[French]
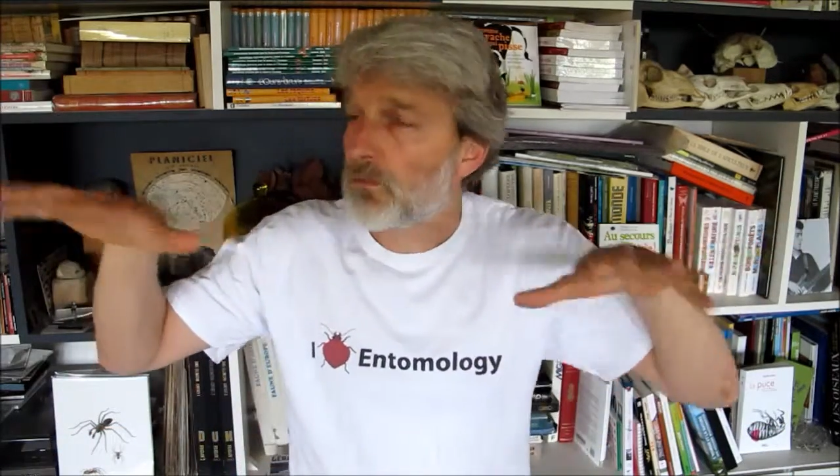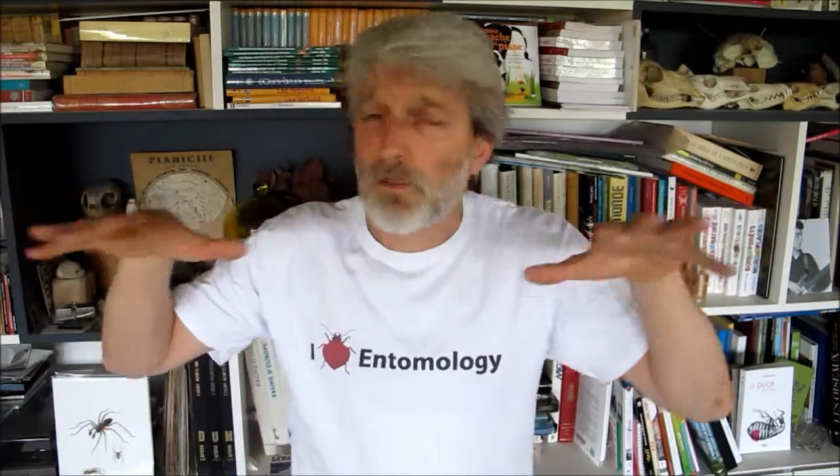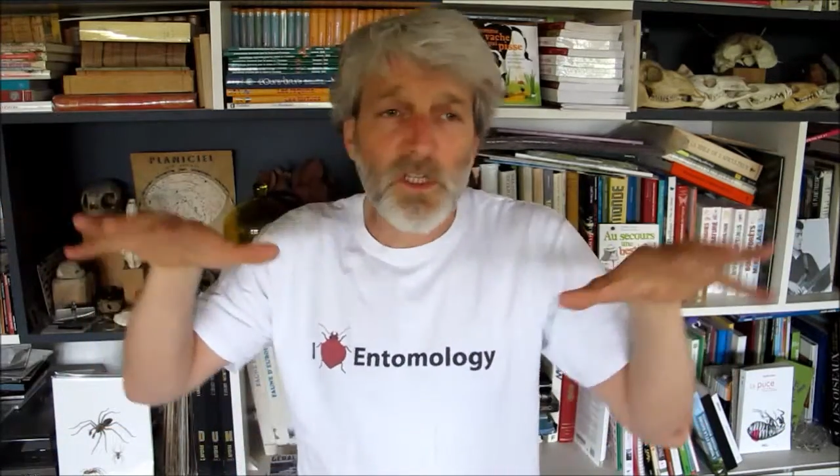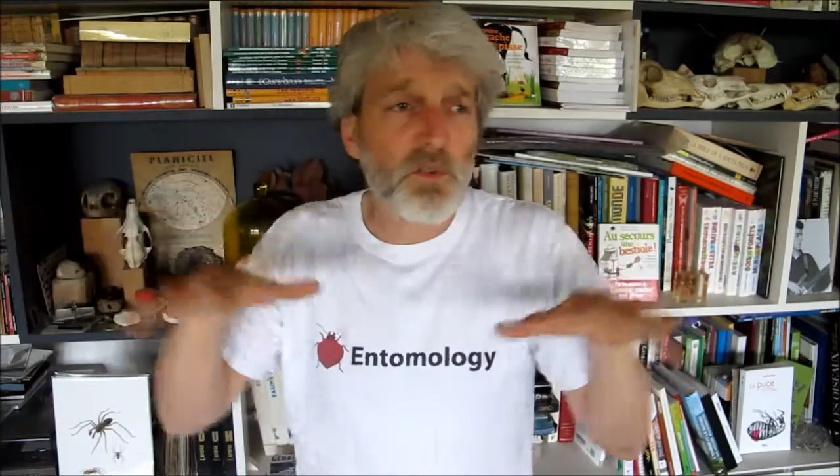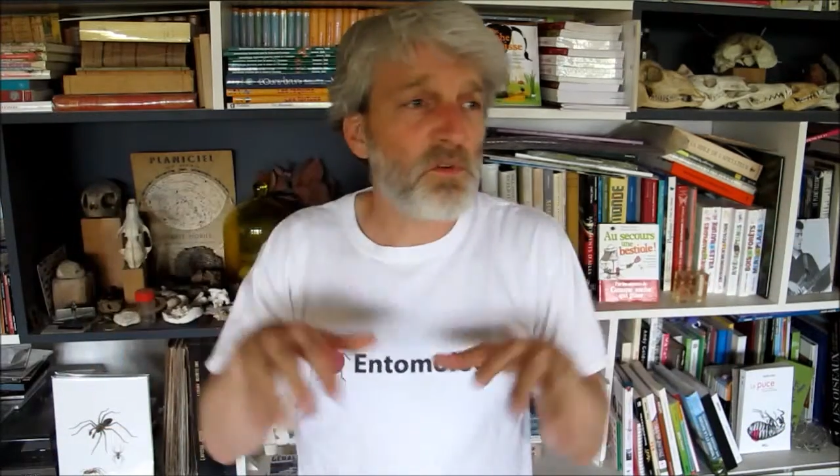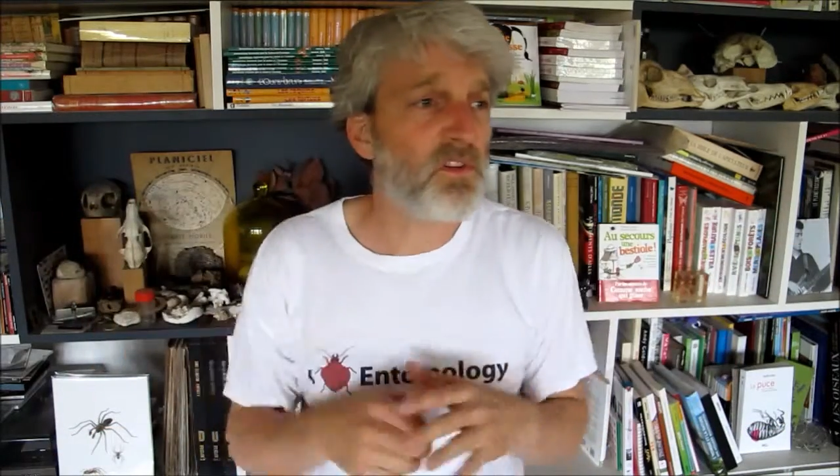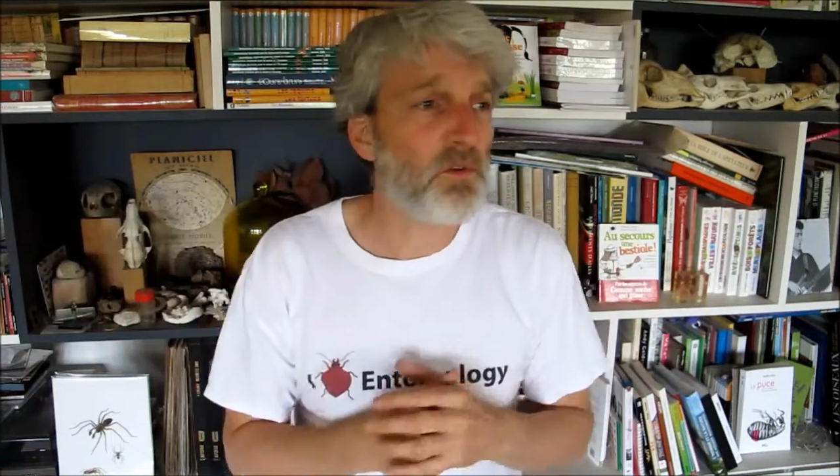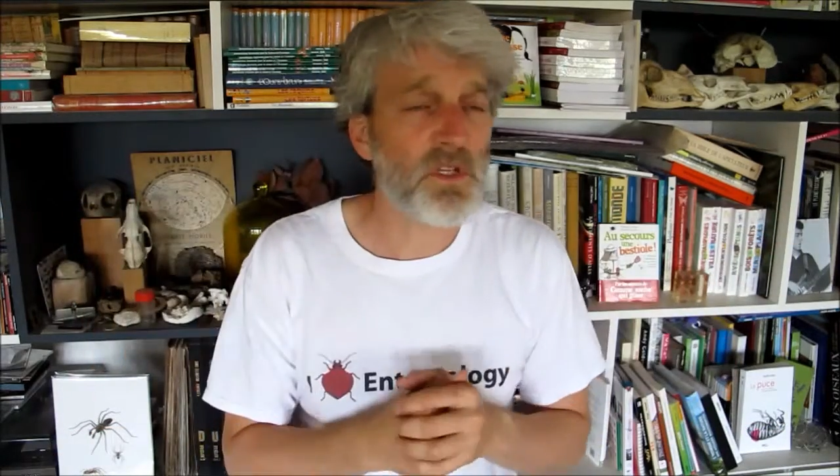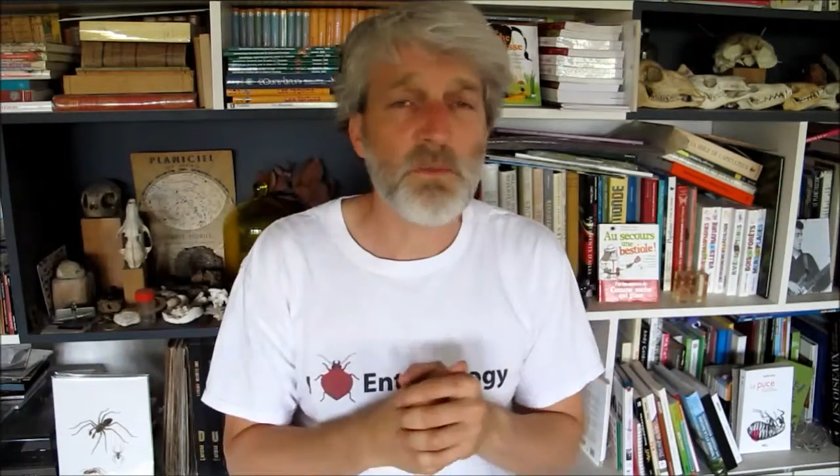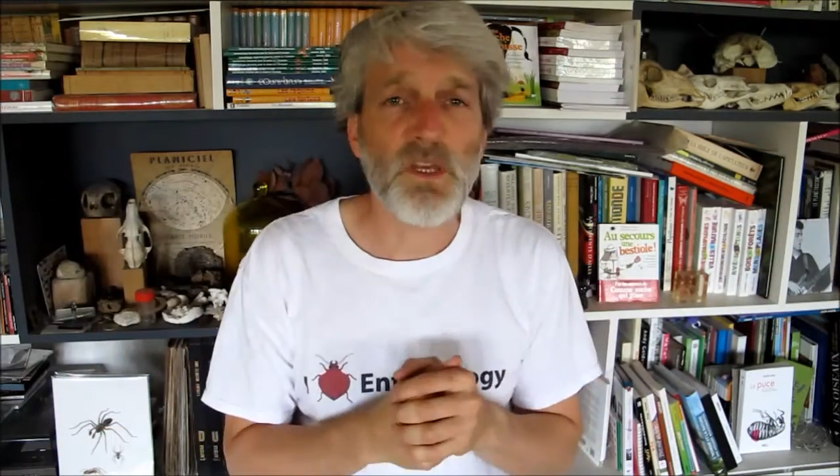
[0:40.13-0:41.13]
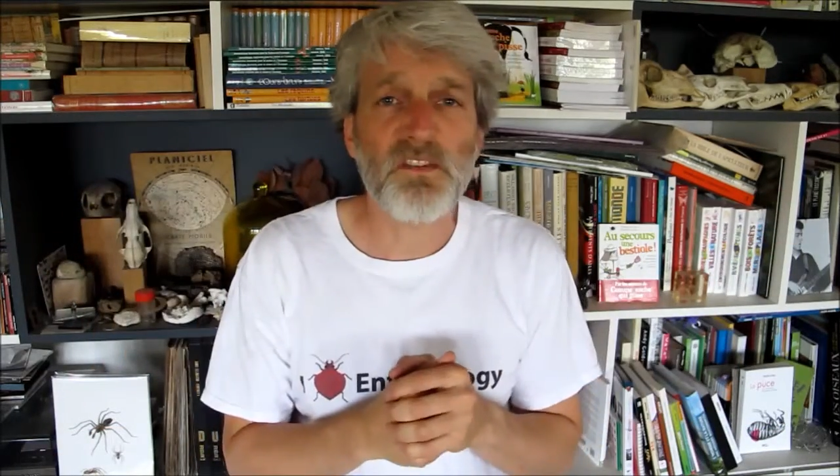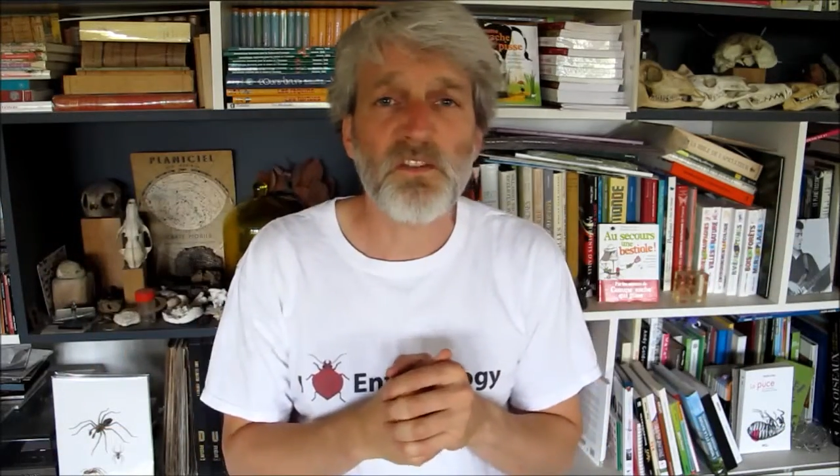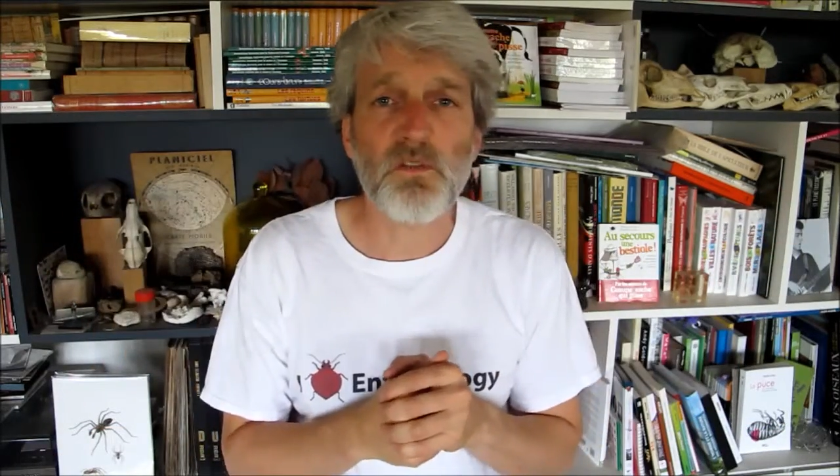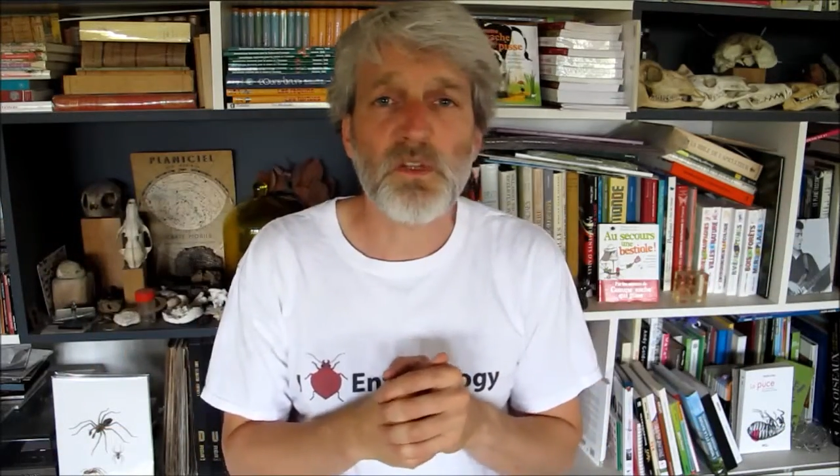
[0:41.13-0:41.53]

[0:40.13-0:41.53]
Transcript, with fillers: quand les conditions climatiques se